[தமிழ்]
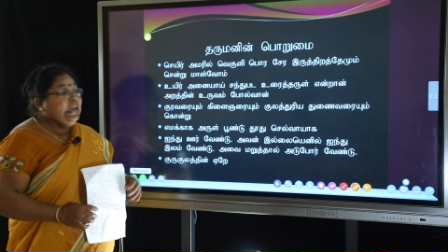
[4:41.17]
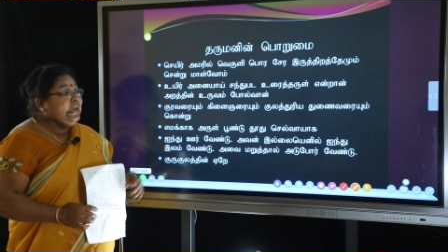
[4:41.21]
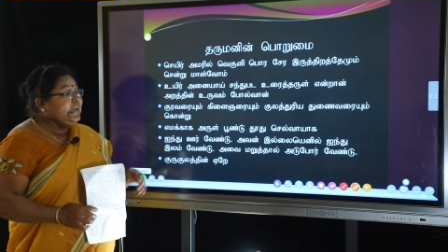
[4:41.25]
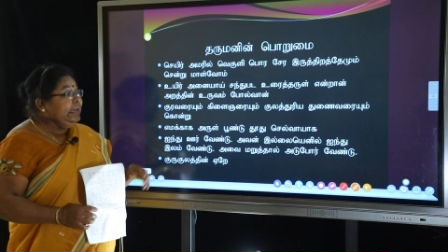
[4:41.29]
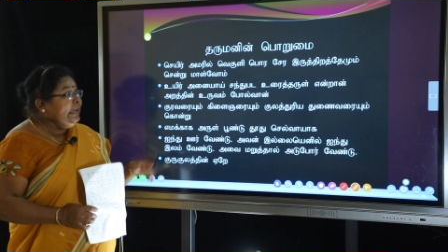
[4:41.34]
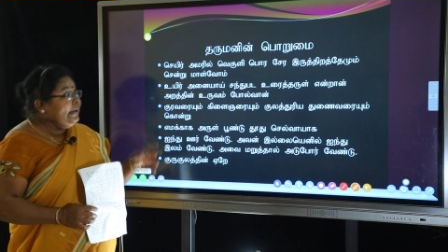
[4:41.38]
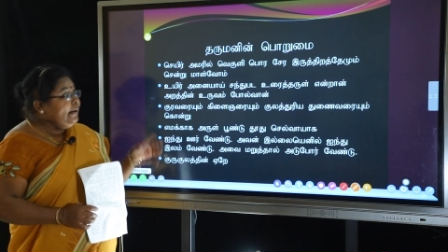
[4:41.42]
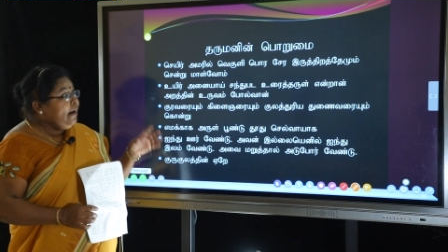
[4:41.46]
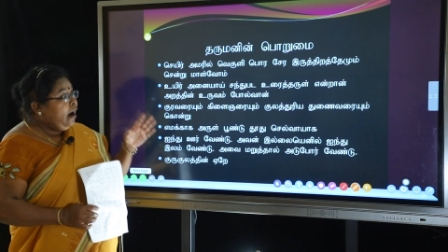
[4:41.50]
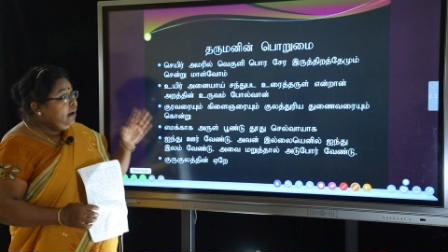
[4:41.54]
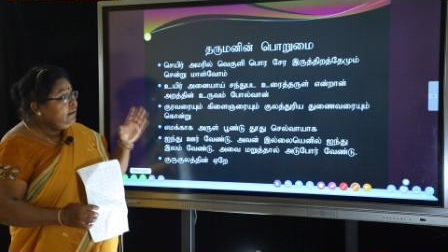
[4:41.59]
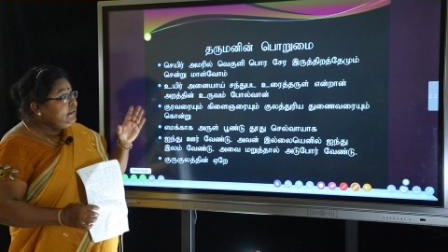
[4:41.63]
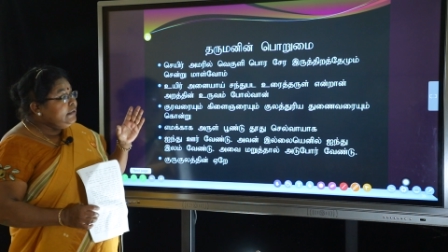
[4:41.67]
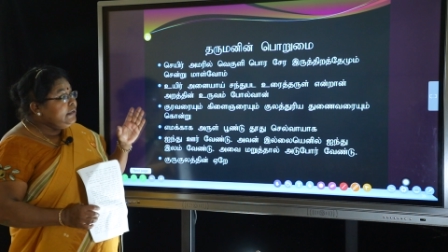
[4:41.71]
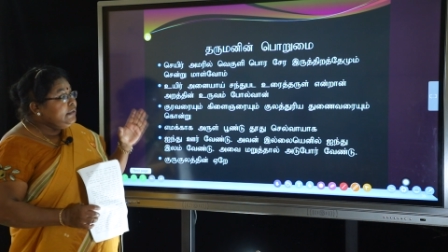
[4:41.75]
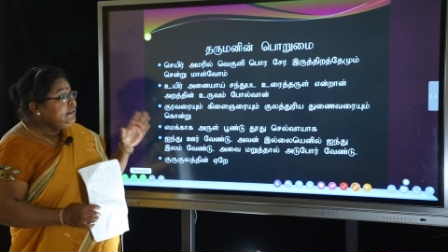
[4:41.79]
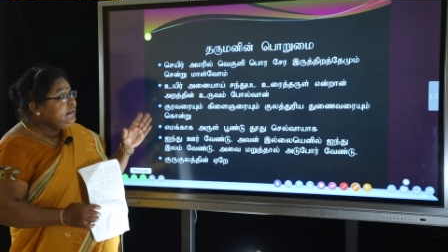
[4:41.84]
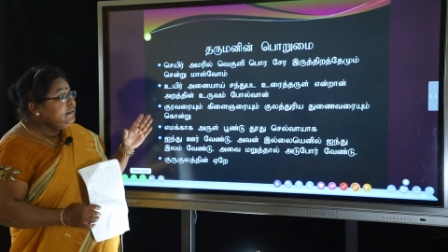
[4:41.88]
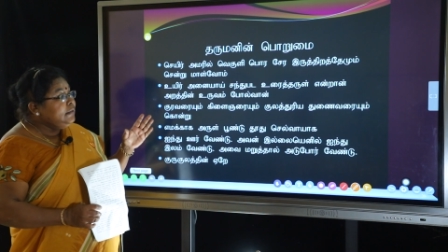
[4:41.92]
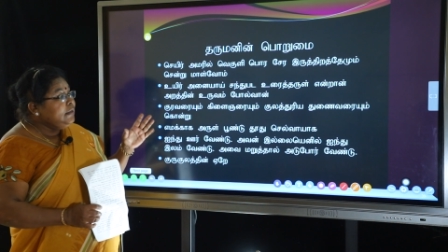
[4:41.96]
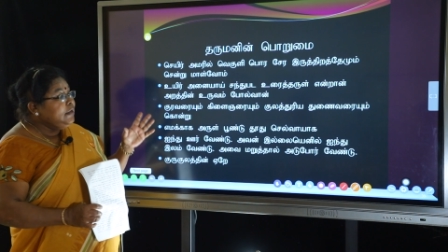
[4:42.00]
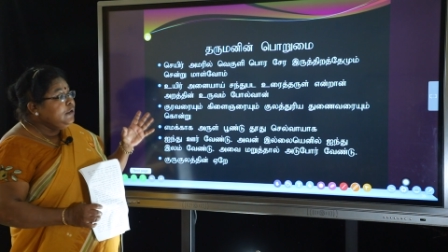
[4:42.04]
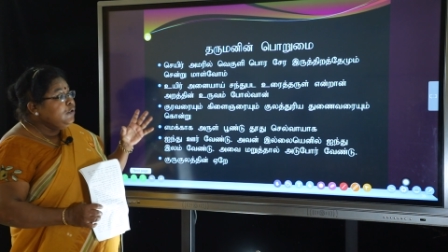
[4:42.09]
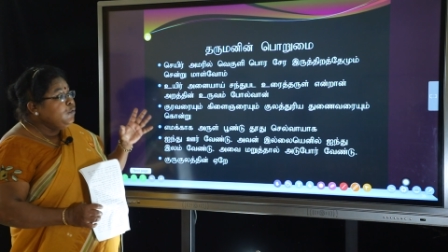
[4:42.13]
இங்கு
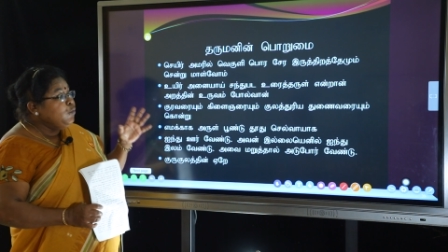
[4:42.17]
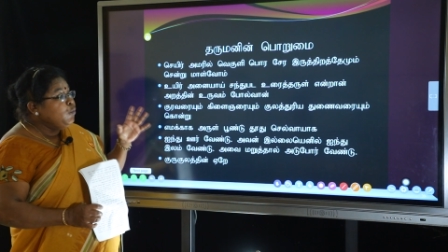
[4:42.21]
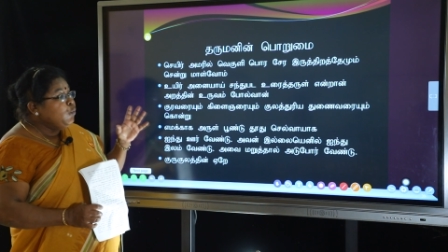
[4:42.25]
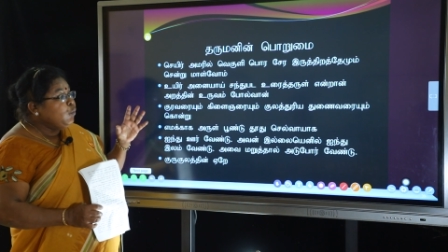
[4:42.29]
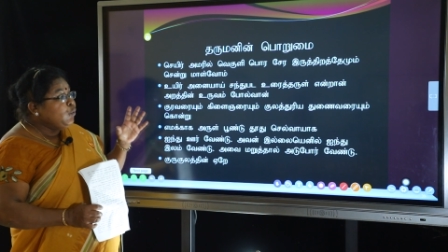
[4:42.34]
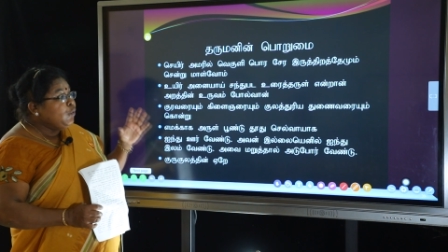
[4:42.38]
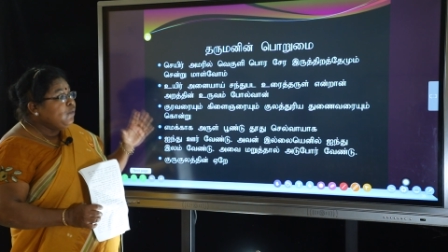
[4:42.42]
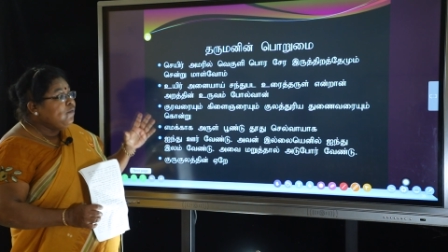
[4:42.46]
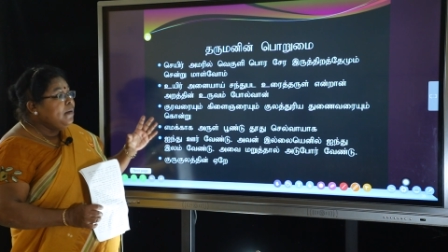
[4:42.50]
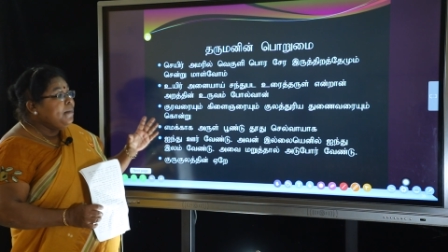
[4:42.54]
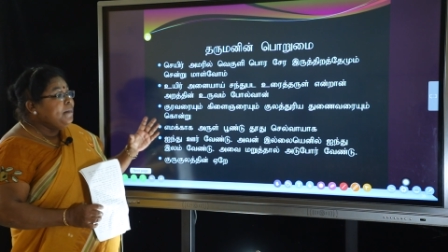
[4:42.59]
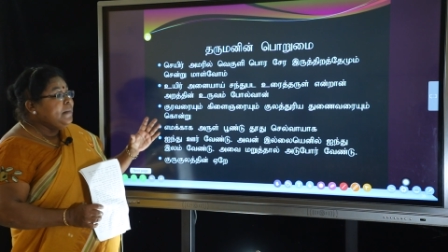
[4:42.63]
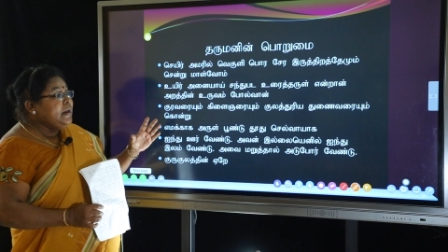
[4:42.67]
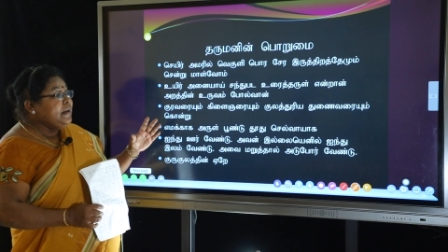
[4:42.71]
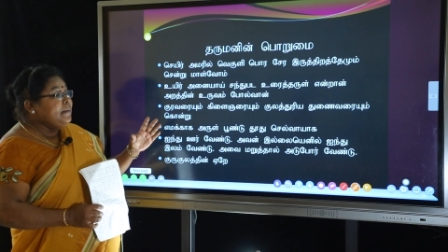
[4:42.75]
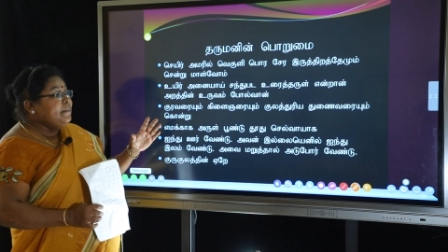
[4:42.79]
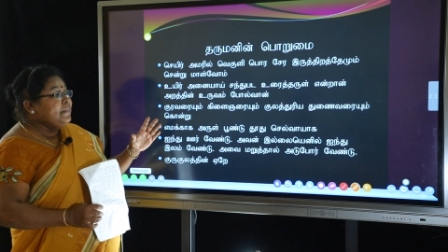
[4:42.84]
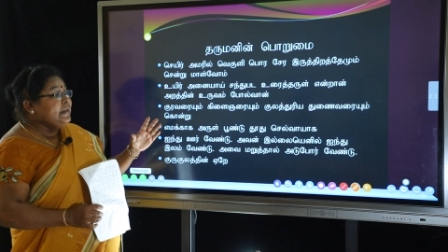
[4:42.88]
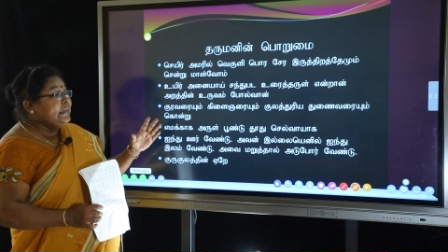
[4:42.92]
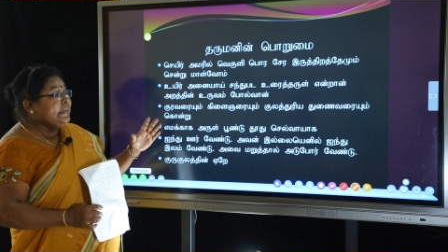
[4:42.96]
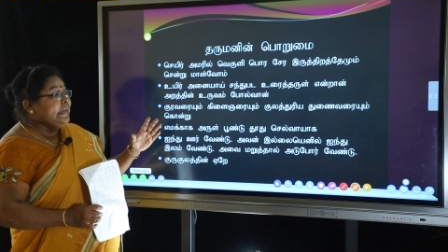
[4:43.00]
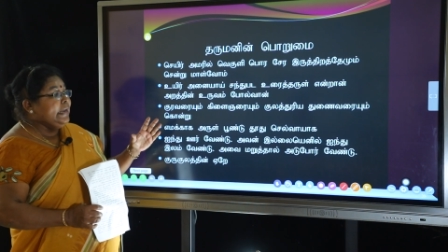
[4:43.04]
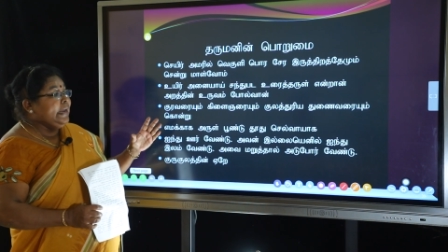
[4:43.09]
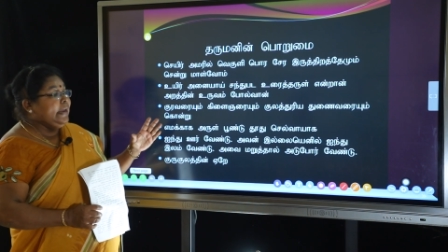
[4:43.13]
அறத்தின் உருவம்
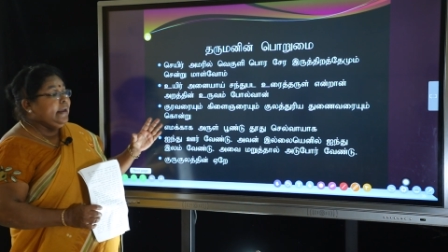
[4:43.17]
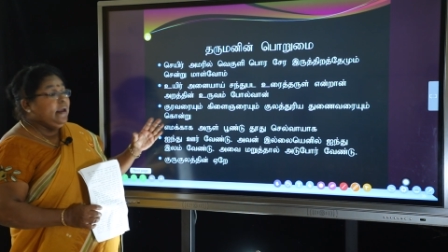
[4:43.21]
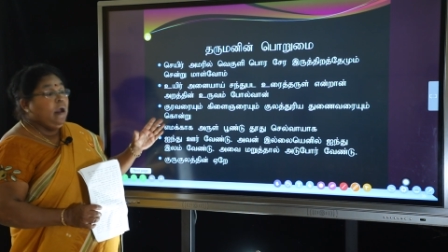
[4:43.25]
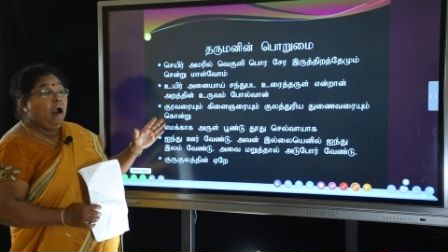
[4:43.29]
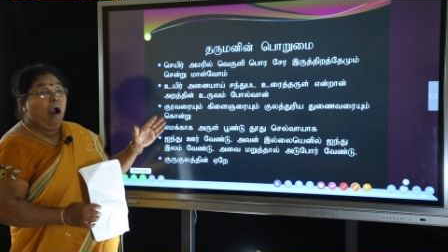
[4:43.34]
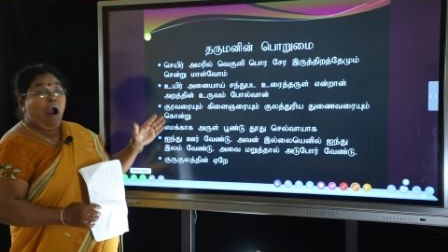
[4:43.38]
என்பதே